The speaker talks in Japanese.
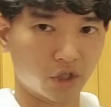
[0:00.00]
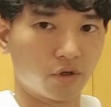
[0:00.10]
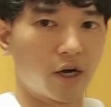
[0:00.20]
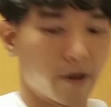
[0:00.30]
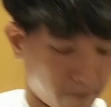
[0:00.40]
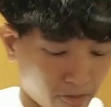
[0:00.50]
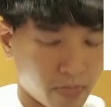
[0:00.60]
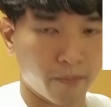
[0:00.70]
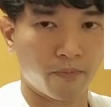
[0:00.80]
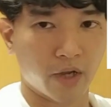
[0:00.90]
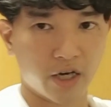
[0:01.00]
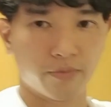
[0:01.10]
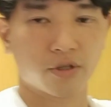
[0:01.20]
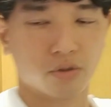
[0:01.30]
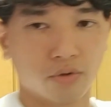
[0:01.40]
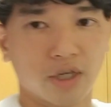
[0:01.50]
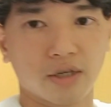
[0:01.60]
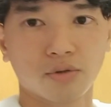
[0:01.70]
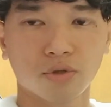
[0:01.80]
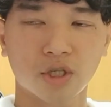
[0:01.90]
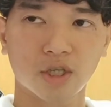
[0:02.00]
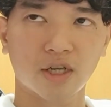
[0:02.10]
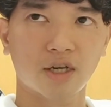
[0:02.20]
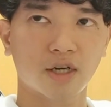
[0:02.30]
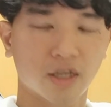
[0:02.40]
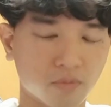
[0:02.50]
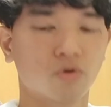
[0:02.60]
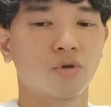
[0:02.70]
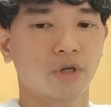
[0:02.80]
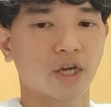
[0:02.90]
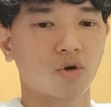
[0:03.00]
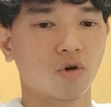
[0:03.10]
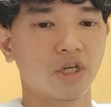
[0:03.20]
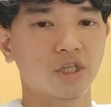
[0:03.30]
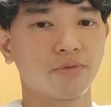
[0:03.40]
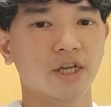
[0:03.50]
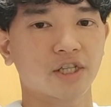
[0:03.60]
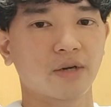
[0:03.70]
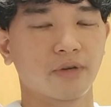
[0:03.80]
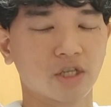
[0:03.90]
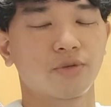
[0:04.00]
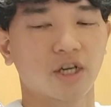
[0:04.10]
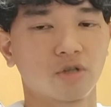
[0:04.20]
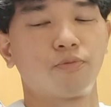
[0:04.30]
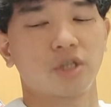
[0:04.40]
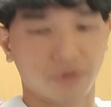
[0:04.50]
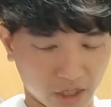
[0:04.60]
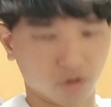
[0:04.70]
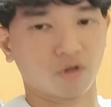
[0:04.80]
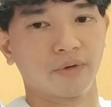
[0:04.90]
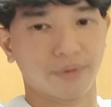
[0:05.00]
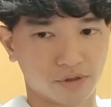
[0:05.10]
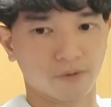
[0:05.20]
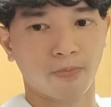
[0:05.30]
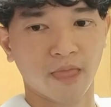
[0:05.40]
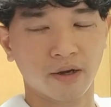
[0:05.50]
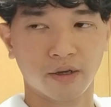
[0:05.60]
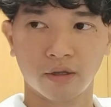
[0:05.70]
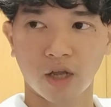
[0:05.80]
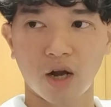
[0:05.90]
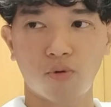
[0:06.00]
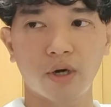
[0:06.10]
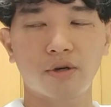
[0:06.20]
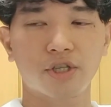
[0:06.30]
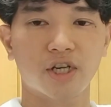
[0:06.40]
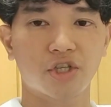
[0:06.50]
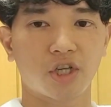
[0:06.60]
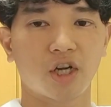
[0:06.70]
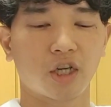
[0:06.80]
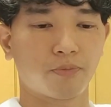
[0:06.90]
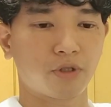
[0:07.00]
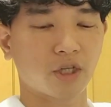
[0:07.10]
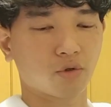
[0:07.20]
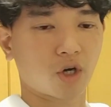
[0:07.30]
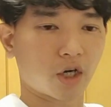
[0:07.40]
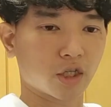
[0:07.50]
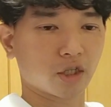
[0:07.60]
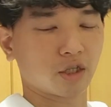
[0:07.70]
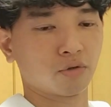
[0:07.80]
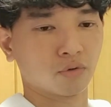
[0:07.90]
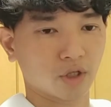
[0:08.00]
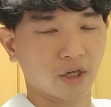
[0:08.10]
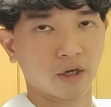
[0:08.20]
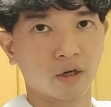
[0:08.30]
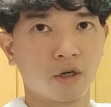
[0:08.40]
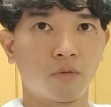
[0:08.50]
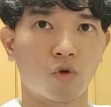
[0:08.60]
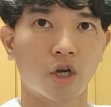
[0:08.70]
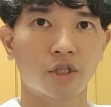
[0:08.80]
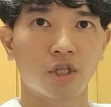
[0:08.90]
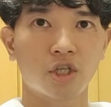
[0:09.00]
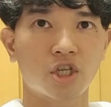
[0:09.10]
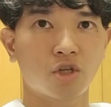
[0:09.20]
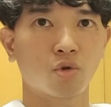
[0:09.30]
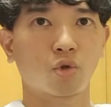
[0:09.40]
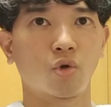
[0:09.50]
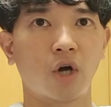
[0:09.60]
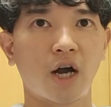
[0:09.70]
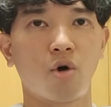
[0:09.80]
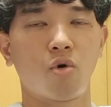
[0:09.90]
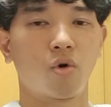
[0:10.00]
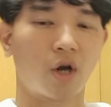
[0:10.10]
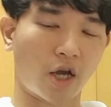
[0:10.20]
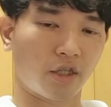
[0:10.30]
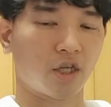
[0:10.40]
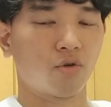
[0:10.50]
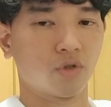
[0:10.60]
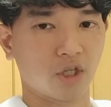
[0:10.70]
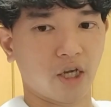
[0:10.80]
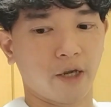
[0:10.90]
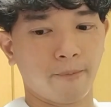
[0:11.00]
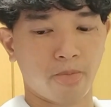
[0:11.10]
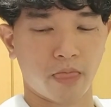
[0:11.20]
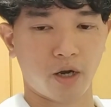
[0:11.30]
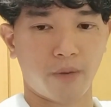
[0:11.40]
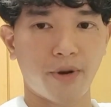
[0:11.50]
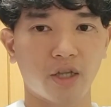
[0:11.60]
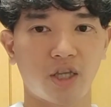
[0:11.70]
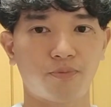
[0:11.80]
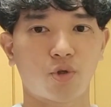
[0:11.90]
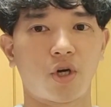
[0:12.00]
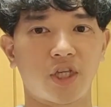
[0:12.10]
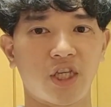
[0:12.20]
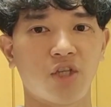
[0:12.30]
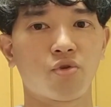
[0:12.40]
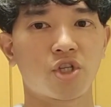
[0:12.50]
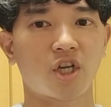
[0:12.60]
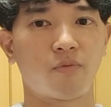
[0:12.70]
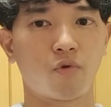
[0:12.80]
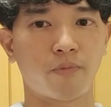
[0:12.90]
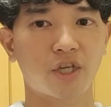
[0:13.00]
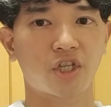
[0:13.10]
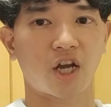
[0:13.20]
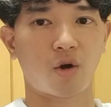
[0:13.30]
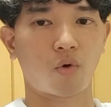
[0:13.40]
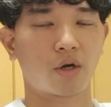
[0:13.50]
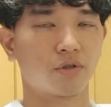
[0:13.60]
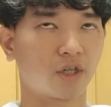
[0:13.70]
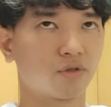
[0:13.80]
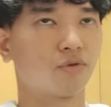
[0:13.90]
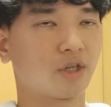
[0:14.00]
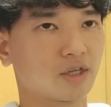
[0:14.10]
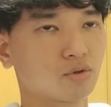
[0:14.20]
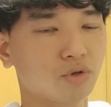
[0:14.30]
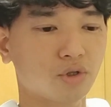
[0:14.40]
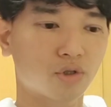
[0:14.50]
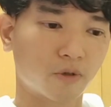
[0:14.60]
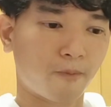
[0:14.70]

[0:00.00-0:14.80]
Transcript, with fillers: ルがありますので、そちらでも結構泉田さん、泉田君っぽさが出ると思います。白枠ジャージにかなりぴったりのカラーになってるので、もう完全に白と青入ってるんで、なんかバーテープとか黄色にしたらもうマジで白枠になるので、そういう